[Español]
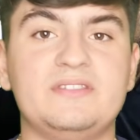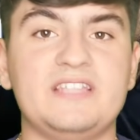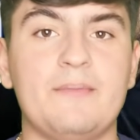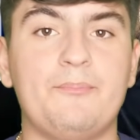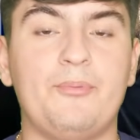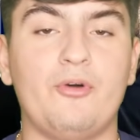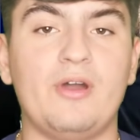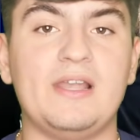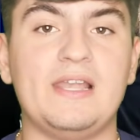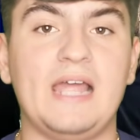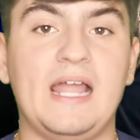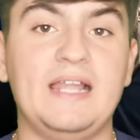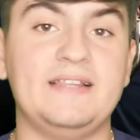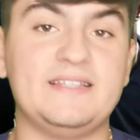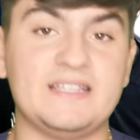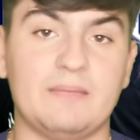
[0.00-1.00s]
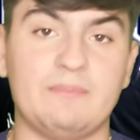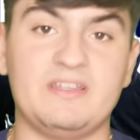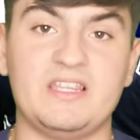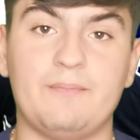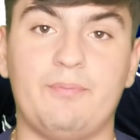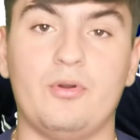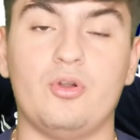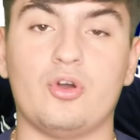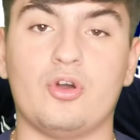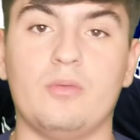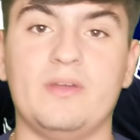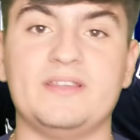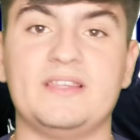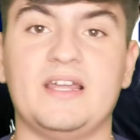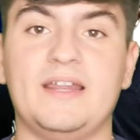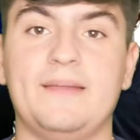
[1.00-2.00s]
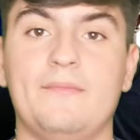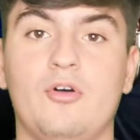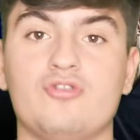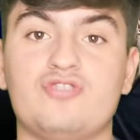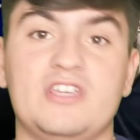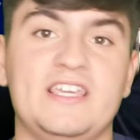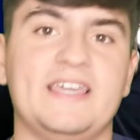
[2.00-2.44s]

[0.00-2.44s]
tiempo en la élite, también después lo comentaremos,